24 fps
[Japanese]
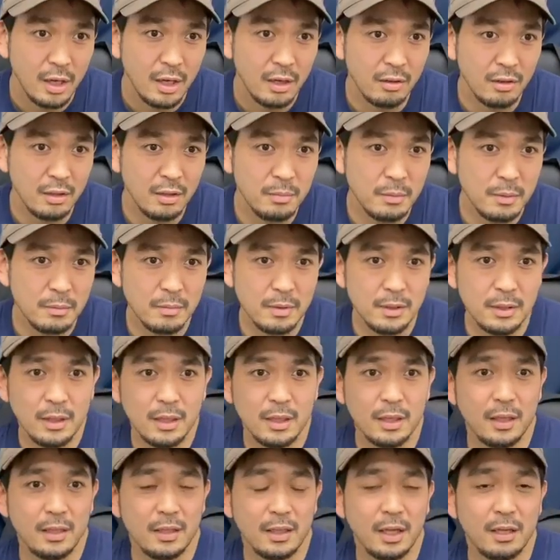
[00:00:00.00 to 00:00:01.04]
今ま
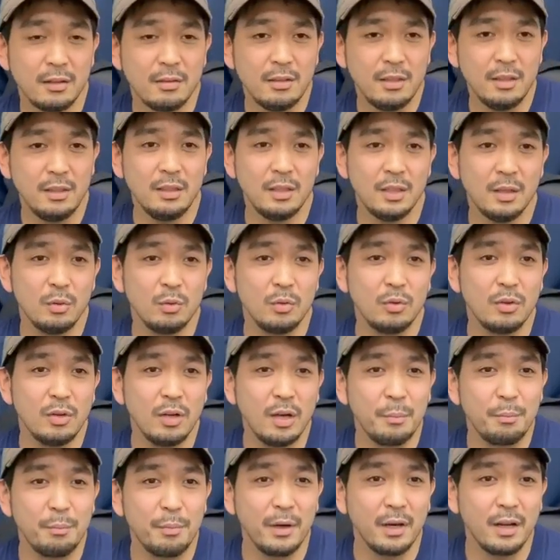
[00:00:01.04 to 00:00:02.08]
でやってきたことが
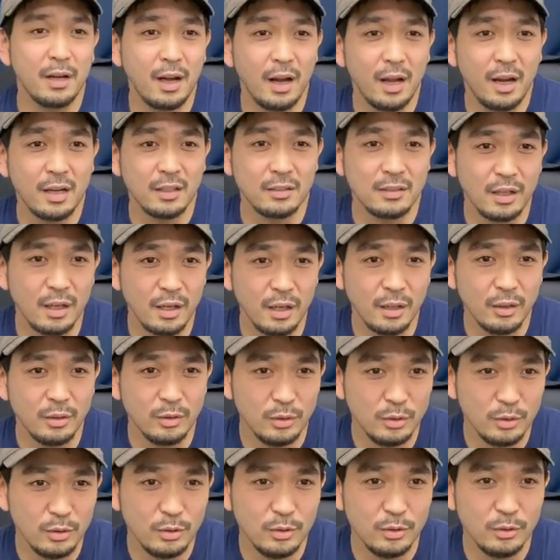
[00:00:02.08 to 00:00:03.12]
やっぱり開花され
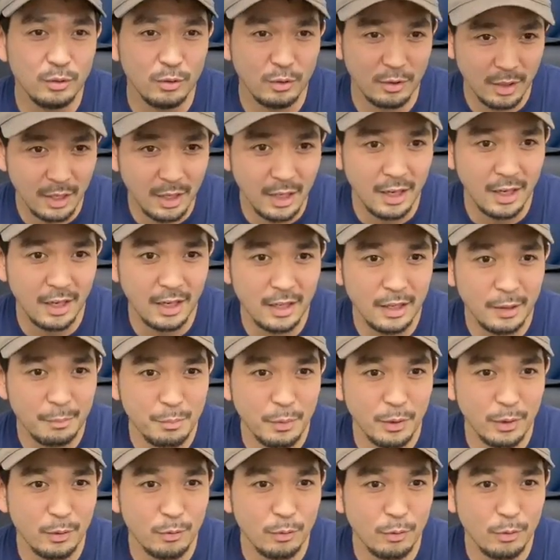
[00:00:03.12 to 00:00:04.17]
るのは、やっ
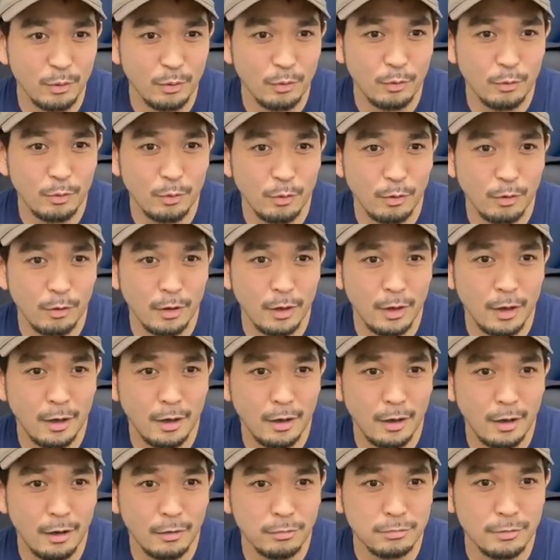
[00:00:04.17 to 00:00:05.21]
ぱりこの
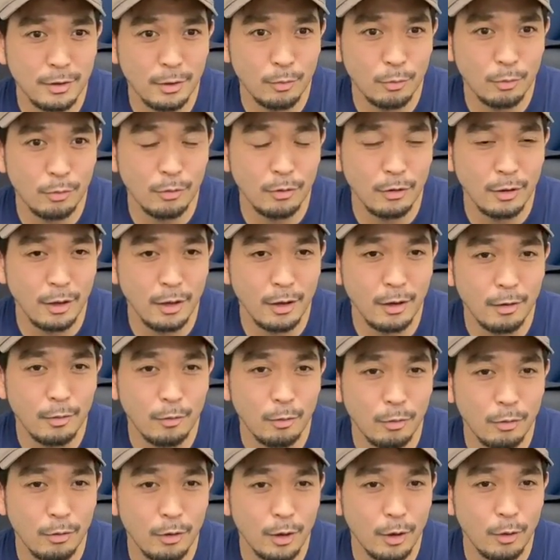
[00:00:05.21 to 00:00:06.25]
コロナ、アフターコロナ、
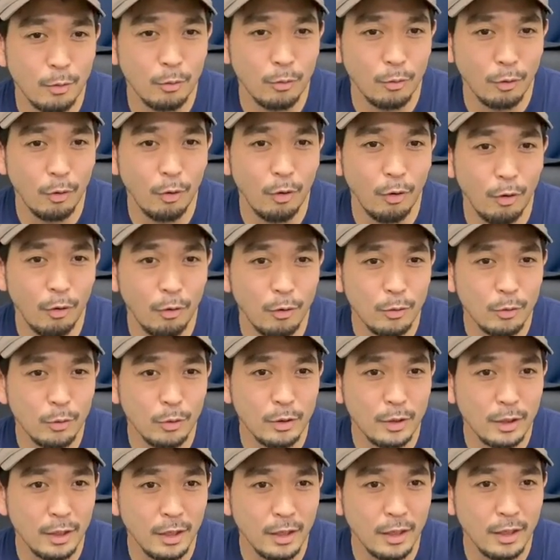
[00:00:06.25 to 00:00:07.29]
コロナ後の動
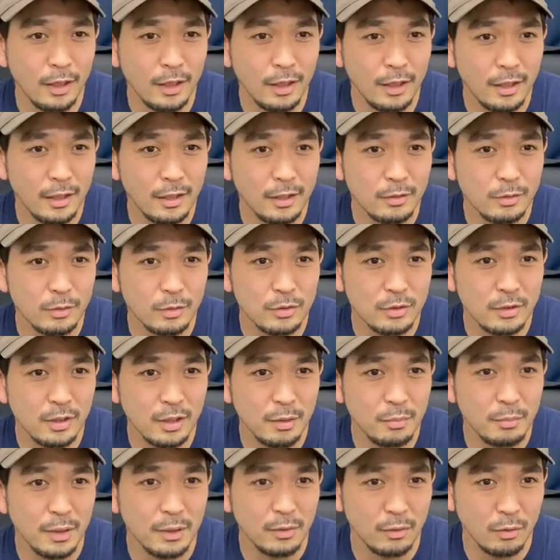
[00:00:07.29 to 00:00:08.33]
き、そして
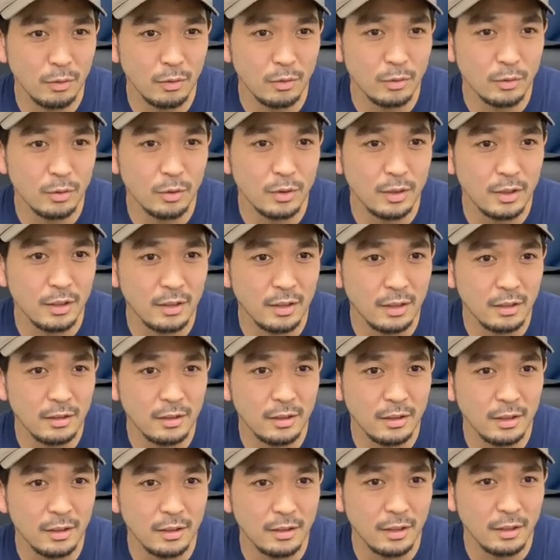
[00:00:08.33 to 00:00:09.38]
今の動きになっ
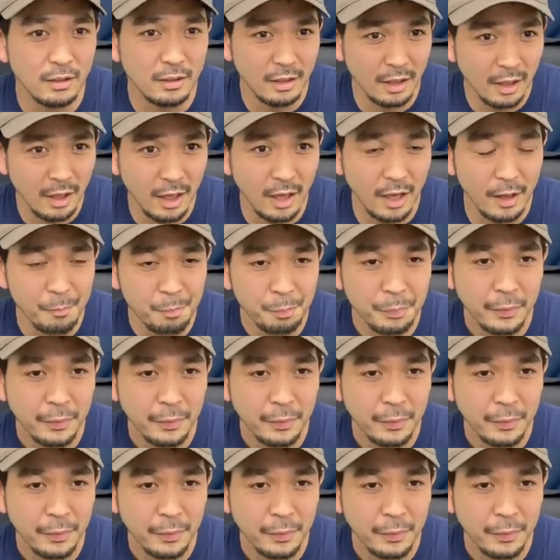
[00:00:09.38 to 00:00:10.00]
てきてて、